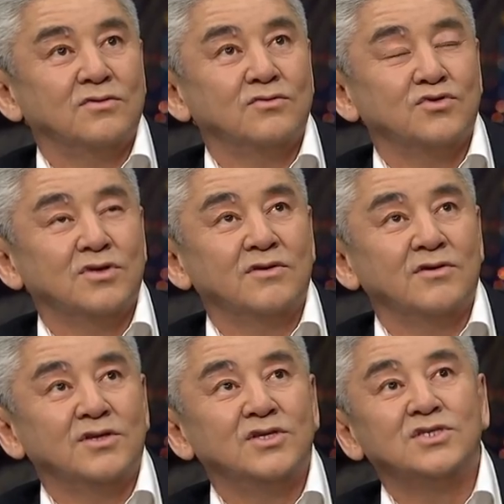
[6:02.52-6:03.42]
уже,
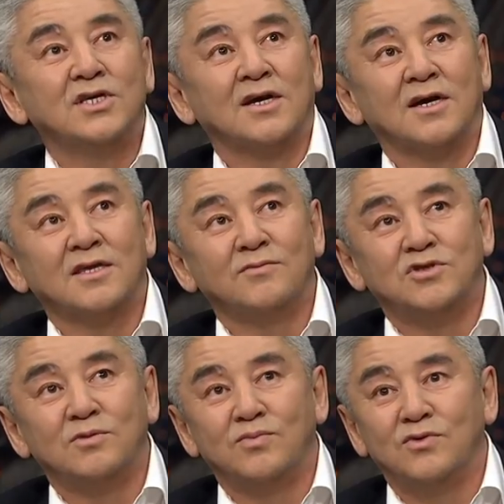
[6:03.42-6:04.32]
наверное, десятикратным
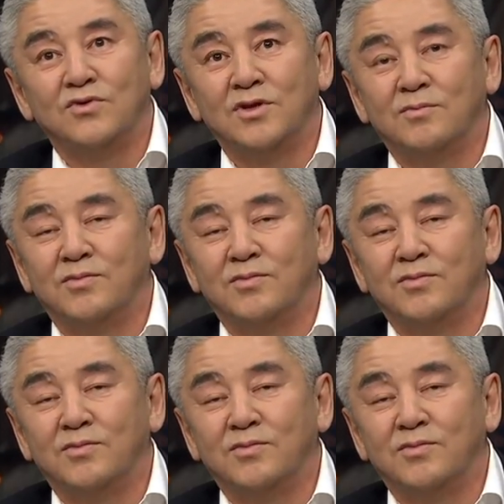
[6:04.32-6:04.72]
чемпионом